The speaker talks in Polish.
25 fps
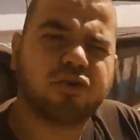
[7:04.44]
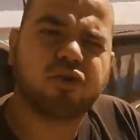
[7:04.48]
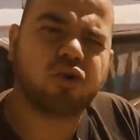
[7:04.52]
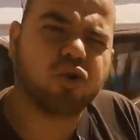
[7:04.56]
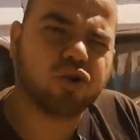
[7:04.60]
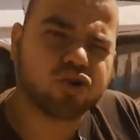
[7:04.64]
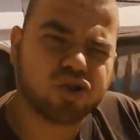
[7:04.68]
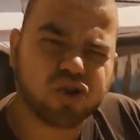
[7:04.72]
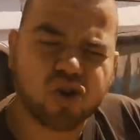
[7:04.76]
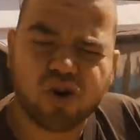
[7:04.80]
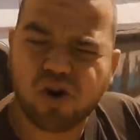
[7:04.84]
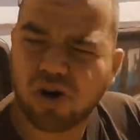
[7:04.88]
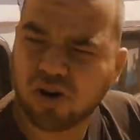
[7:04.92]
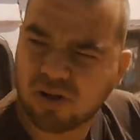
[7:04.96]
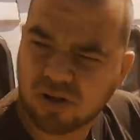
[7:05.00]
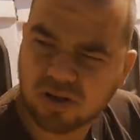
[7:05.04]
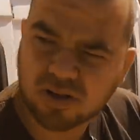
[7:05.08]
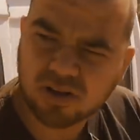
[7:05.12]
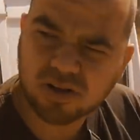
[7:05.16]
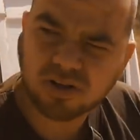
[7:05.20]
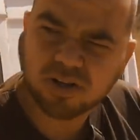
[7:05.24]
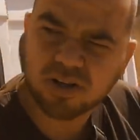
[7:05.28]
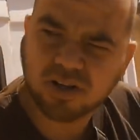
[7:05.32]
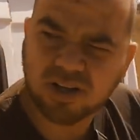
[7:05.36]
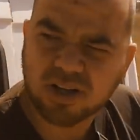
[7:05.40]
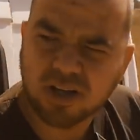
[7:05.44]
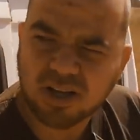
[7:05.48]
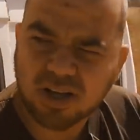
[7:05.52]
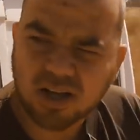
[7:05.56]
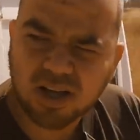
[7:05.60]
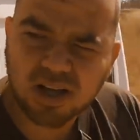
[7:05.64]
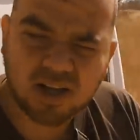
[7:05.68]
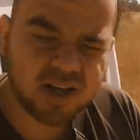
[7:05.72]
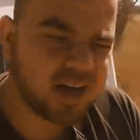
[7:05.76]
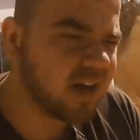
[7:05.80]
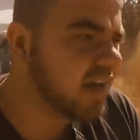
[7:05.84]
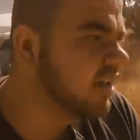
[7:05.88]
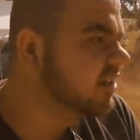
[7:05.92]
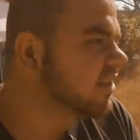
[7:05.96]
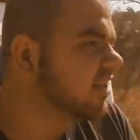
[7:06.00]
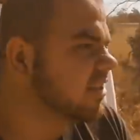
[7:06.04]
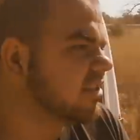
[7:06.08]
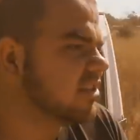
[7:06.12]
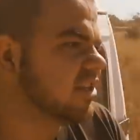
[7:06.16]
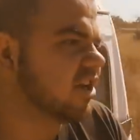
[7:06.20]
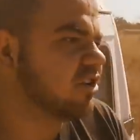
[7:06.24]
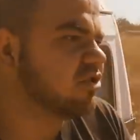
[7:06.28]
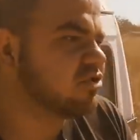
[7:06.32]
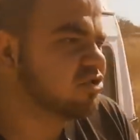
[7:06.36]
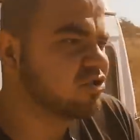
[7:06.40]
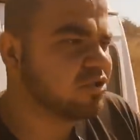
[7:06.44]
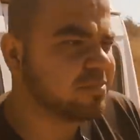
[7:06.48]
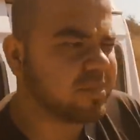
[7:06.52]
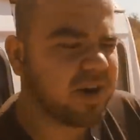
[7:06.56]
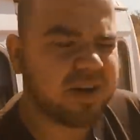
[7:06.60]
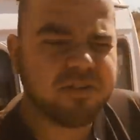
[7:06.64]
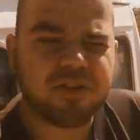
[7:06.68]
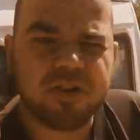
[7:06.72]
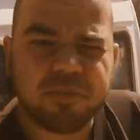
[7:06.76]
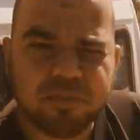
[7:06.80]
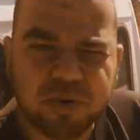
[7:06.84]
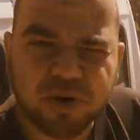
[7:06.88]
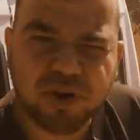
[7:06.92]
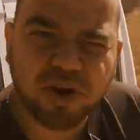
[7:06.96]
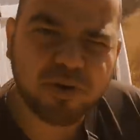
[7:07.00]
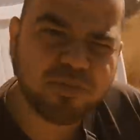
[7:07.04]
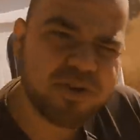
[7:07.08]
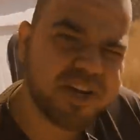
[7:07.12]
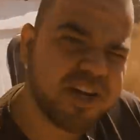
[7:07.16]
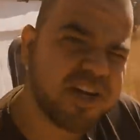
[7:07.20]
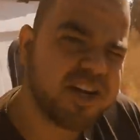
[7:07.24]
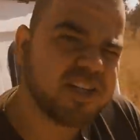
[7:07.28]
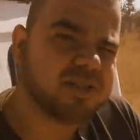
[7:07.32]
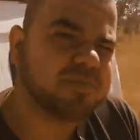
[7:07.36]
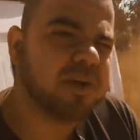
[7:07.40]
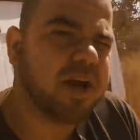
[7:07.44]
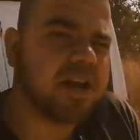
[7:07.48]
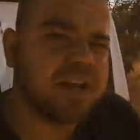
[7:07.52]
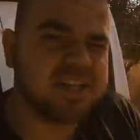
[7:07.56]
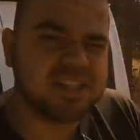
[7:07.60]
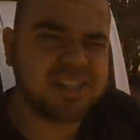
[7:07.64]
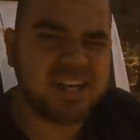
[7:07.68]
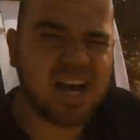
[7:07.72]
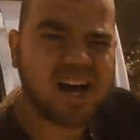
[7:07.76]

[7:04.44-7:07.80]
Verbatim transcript: w kurzu. E, nic się już tu prawdopodobnie nie zmieni.